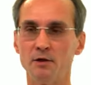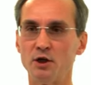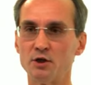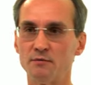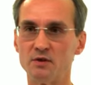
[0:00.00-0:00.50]

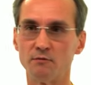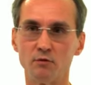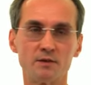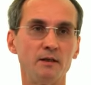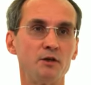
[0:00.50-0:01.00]
Чаще
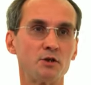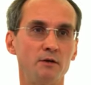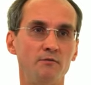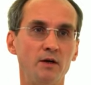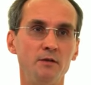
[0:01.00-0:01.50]
всего
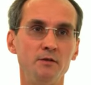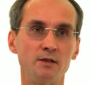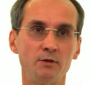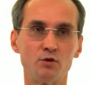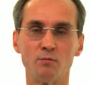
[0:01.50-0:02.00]
задачка выглядит
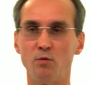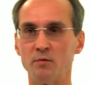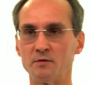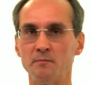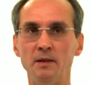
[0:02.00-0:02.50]
следующим
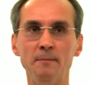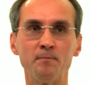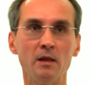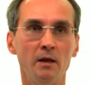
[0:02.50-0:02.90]
образом, да.